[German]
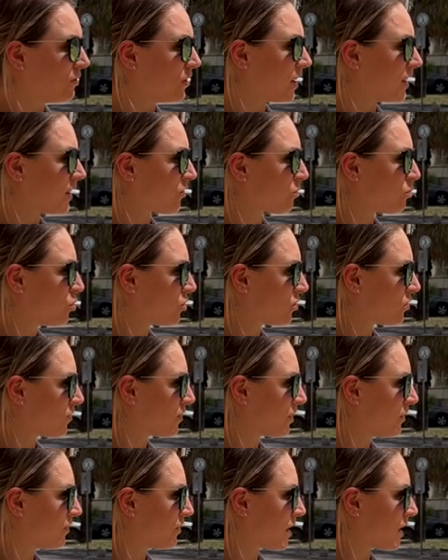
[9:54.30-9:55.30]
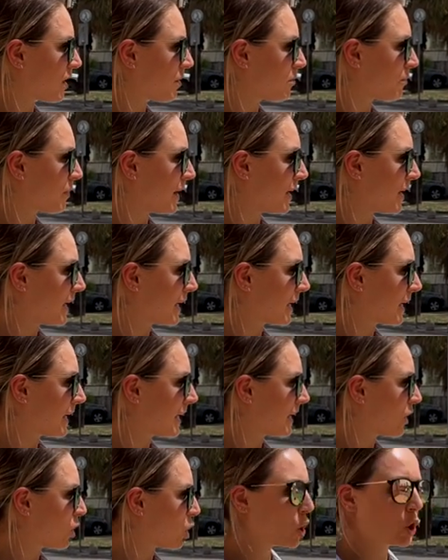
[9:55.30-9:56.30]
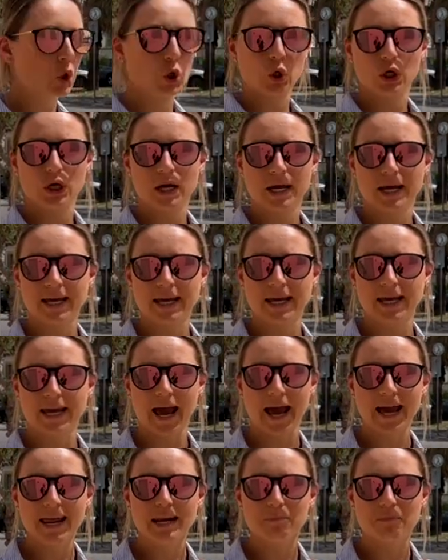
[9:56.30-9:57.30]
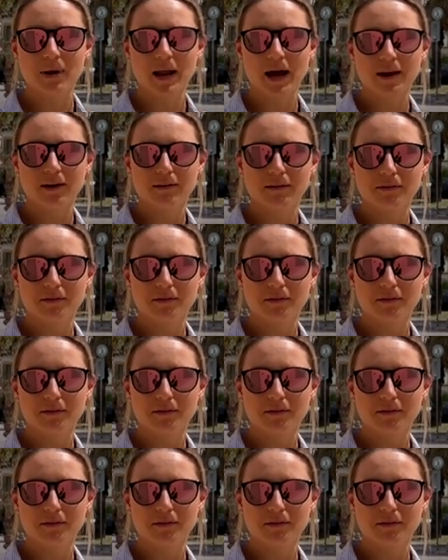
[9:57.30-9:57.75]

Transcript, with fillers: wir jetzt müssen, weil wir haben beide genau keinen Plan,